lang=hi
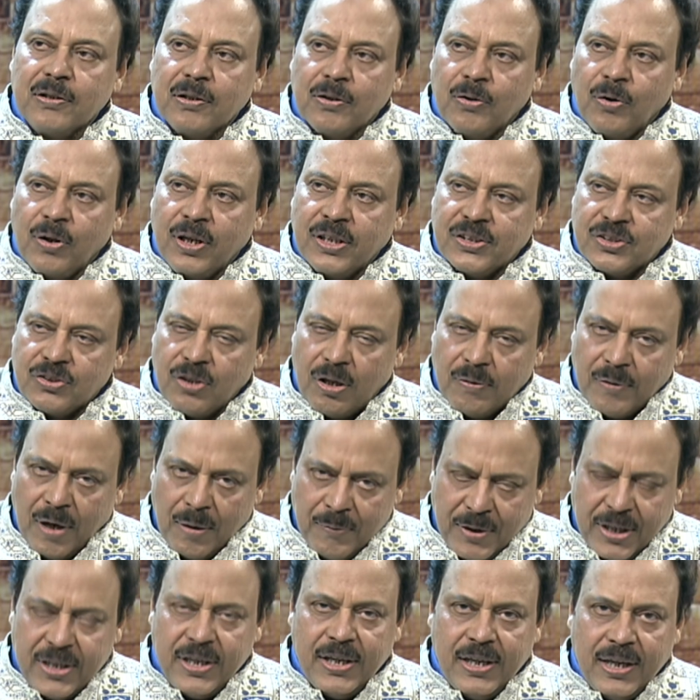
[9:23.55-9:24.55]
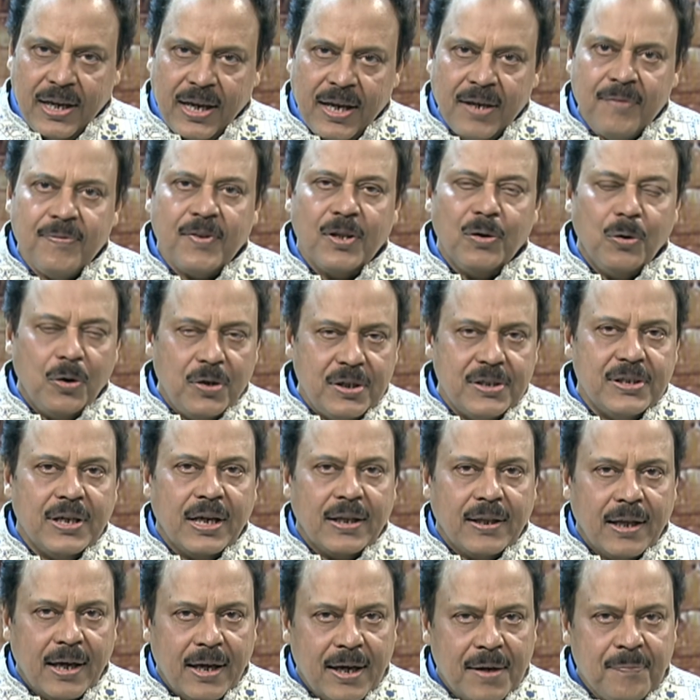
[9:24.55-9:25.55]
होना स्वाभाविक ही है हो ही
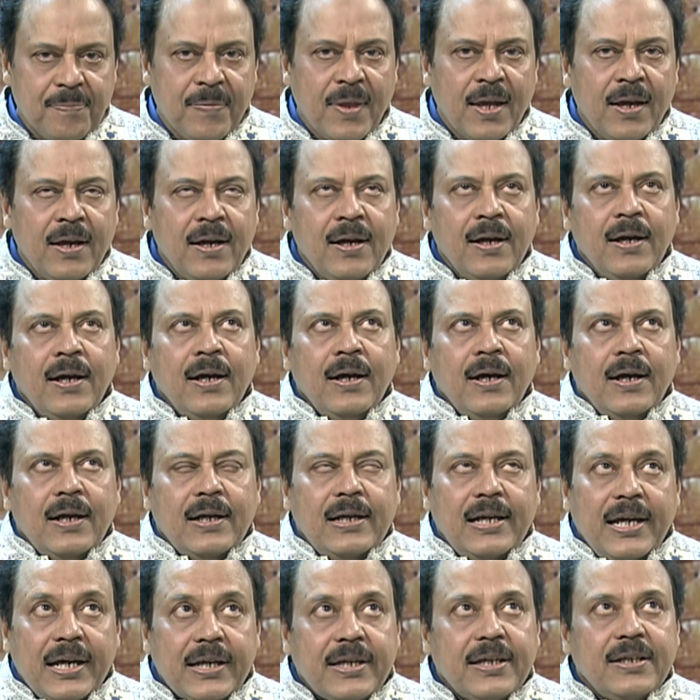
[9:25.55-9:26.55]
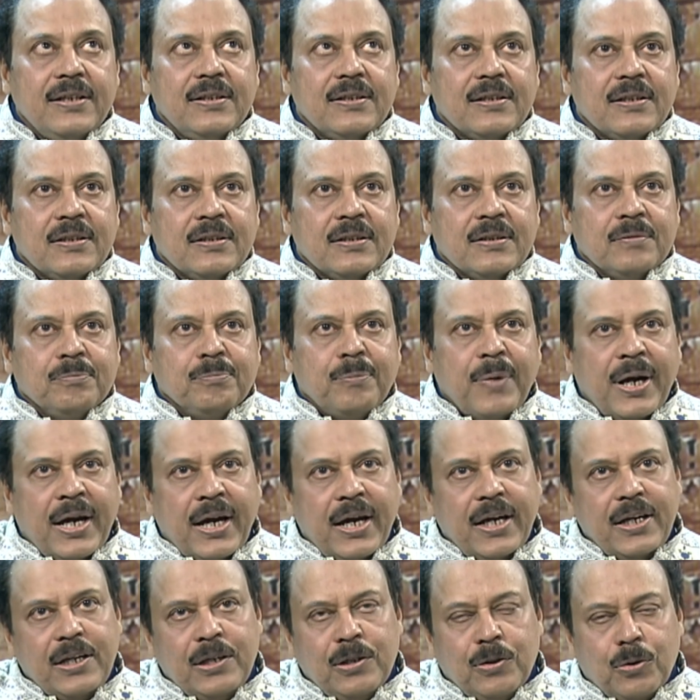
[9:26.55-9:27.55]
जाता है लेकिन मैं
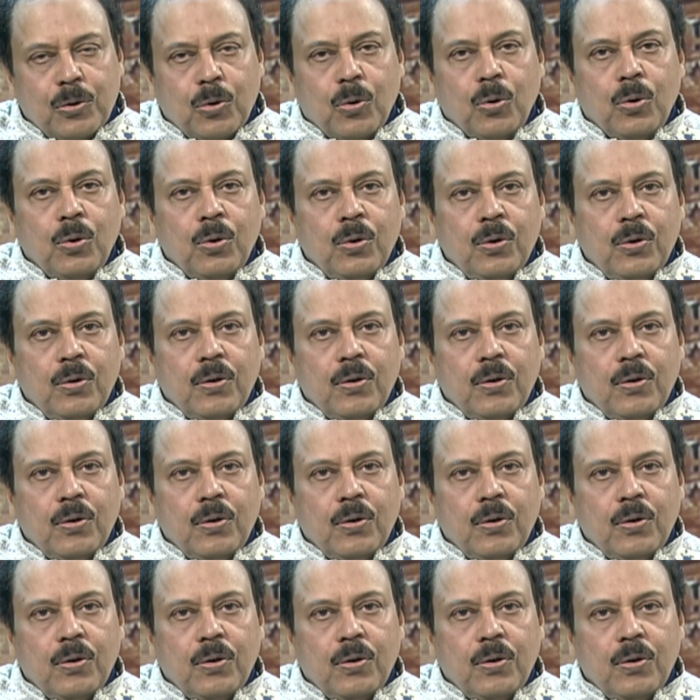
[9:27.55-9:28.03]
इनको